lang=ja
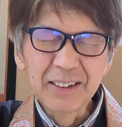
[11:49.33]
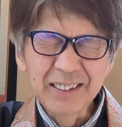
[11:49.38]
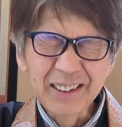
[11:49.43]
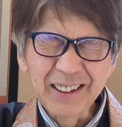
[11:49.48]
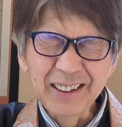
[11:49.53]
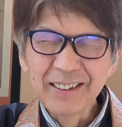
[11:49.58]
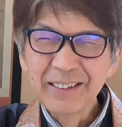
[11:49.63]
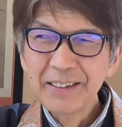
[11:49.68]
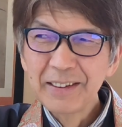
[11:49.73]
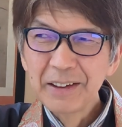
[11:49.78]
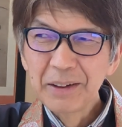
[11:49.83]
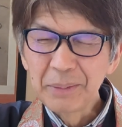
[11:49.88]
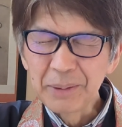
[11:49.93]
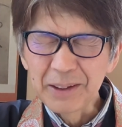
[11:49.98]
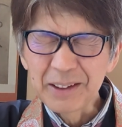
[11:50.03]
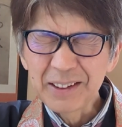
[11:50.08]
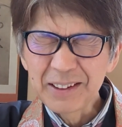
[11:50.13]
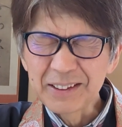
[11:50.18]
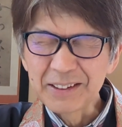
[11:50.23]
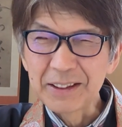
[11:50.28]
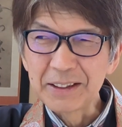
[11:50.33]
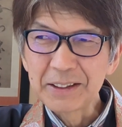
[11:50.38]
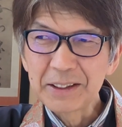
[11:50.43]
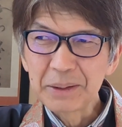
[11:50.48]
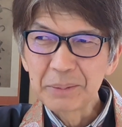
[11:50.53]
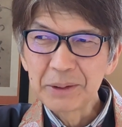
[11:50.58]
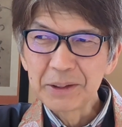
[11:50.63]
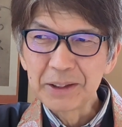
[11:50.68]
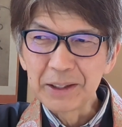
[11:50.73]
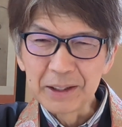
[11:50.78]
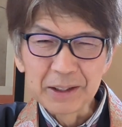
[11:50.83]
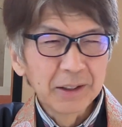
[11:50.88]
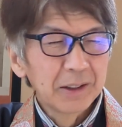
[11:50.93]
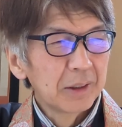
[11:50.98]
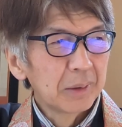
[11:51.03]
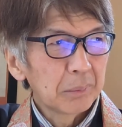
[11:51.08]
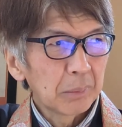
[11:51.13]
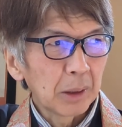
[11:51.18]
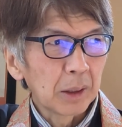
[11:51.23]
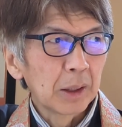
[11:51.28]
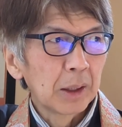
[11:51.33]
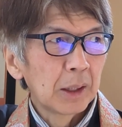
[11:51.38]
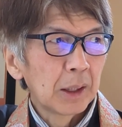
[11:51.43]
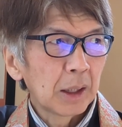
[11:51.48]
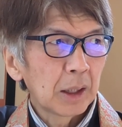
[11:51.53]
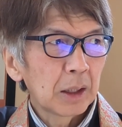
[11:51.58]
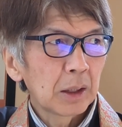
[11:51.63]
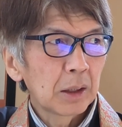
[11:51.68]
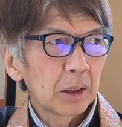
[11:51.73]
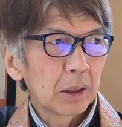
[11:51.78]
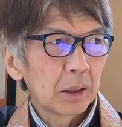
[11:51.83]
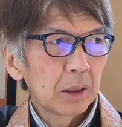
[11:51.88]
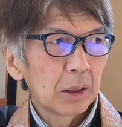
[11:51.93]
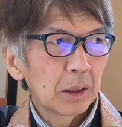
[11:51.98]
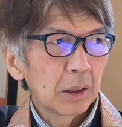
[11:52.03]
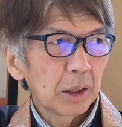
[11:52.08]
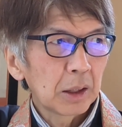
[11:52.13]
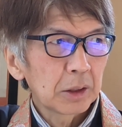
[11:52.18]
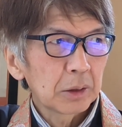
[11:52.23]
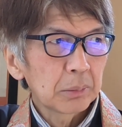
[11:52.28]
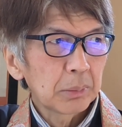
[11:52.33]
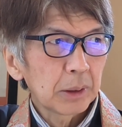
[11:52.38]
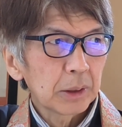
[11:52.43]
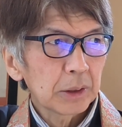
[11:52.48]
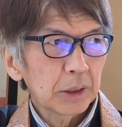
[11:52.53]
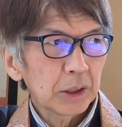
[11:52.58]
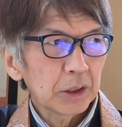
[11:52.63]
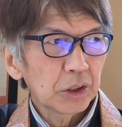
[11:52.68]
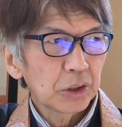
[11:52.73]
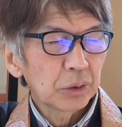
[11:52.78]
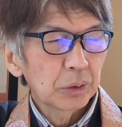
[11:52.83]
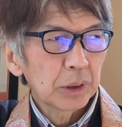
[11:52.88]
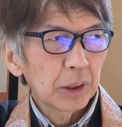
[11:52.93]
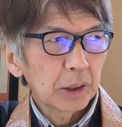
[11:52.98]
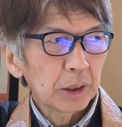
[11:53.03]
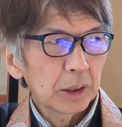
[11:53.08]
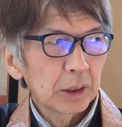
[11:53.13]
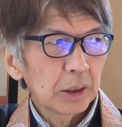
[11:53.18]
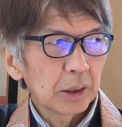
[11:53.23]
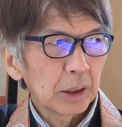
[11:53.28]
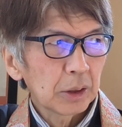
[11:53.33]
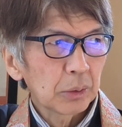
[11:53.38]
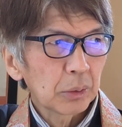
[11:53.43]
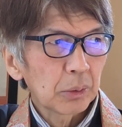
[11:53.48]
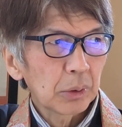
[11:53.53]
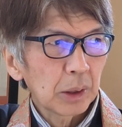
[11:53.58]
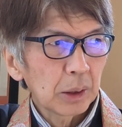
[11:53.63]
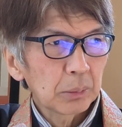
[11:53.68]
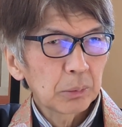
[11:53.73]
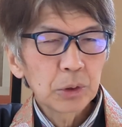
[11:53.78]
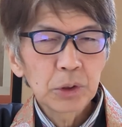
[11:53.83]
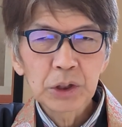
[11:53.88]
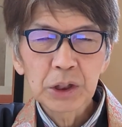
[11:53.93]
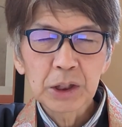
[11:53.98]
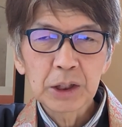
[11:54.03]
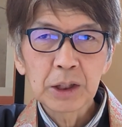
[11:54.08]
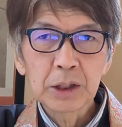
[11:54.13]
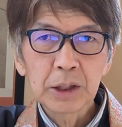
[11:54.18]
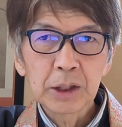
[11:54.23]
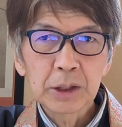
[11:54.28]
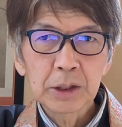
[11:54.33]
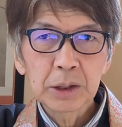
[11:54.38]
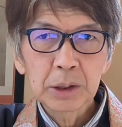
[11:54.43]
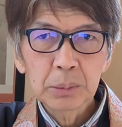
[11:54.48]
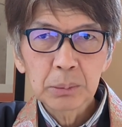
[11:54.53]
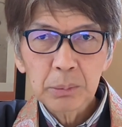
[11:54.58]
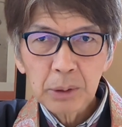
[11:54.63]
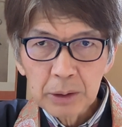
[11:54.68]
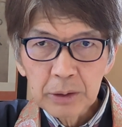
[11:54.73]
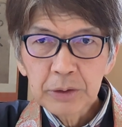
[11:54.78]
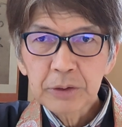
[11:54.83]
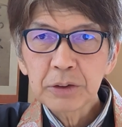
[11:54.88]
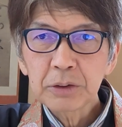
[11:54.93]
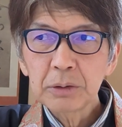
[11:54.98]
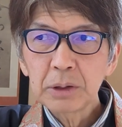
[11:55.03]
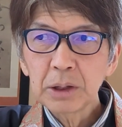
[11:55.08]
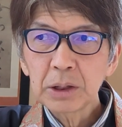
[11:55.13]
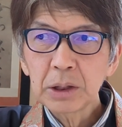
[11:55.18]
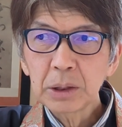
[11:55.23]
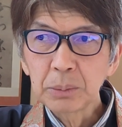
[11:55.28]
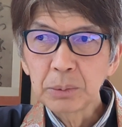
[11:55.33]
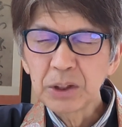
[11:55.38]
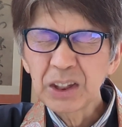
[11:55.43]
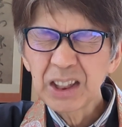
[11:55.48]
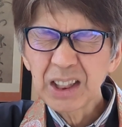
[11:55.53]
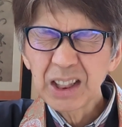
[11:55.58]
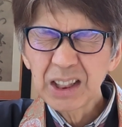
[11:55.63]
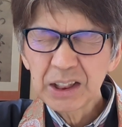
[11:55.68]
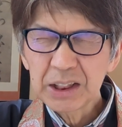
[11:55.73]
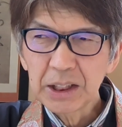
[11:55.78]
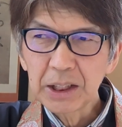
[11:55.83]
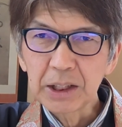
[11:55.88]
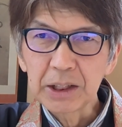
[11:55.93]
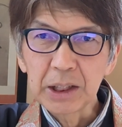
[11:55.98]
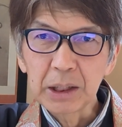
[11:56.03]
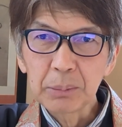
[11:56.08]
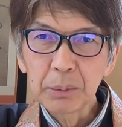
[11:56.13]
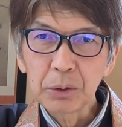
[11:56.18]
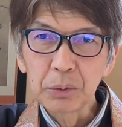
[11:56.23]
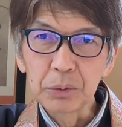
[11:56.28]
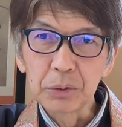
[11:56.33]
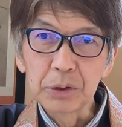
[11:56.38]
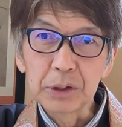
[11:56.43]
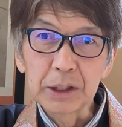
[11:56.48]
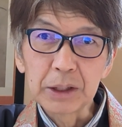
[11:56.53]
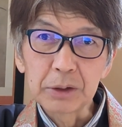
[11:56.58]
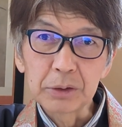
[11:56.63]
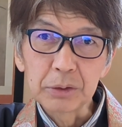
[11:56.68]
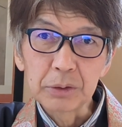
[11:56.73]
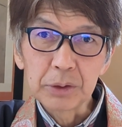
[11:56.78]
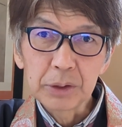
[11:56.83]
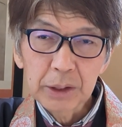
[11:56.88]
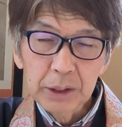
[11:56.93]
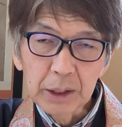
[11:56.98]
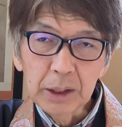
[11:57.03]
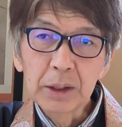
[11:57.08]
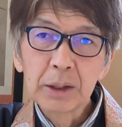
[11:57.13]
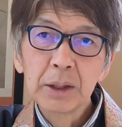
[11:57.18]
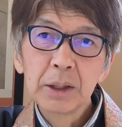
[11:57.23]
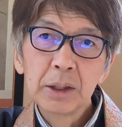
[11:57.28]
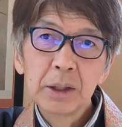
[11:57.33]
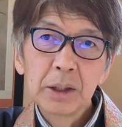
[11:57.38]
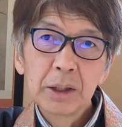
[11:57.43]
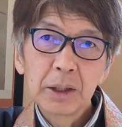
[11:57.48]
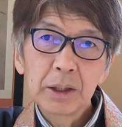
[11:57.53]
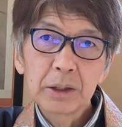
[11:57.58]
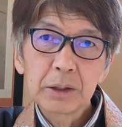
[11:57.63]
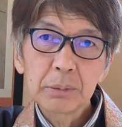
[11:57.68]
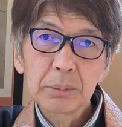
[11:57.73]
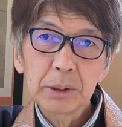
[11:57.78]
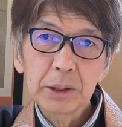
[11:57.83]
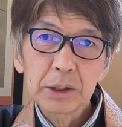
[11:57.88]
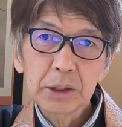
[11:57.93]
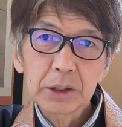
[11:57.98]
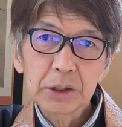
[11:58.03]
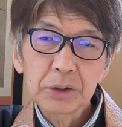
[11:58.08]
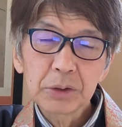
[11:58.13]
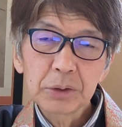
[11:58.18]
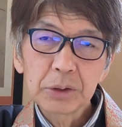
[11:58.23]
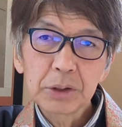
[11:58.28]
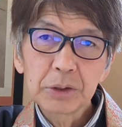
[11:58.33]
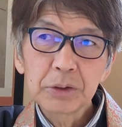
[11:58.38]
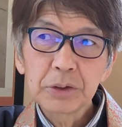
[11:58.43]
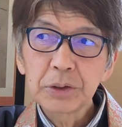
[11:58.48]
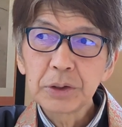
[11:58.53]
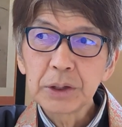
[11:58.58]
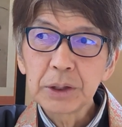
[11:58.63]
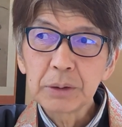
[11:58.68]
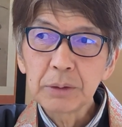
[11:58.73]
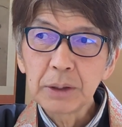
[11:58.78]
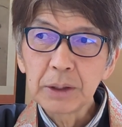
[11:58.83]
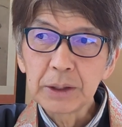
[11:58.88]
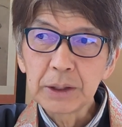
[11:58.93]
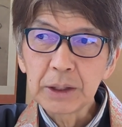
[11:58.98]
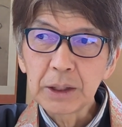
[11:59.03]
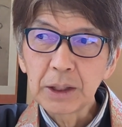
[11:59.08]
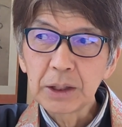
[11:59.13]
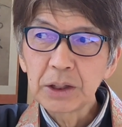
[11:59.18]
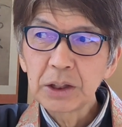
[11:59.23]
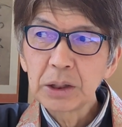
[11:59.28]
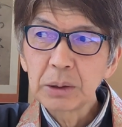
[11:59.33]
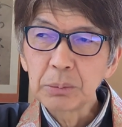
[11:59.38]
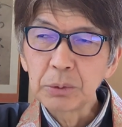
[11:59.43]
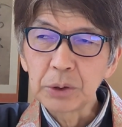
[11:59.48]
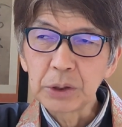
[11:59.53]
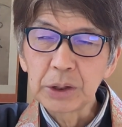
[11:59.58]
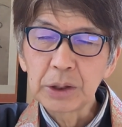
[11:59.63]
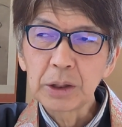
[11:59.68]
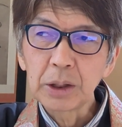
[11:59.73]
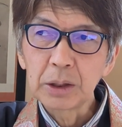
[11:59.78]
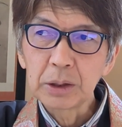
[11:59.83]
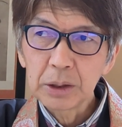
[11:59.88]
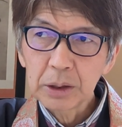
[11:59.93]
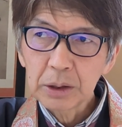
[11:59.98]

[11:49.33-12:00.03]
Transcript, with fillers: で、まあ、カナダ行ってみて、まあ、アルバータ州だけなのかもしれないけど、まあ、少なくとも地下資源山ほど出るんでアルバータ州については生かしてもいいか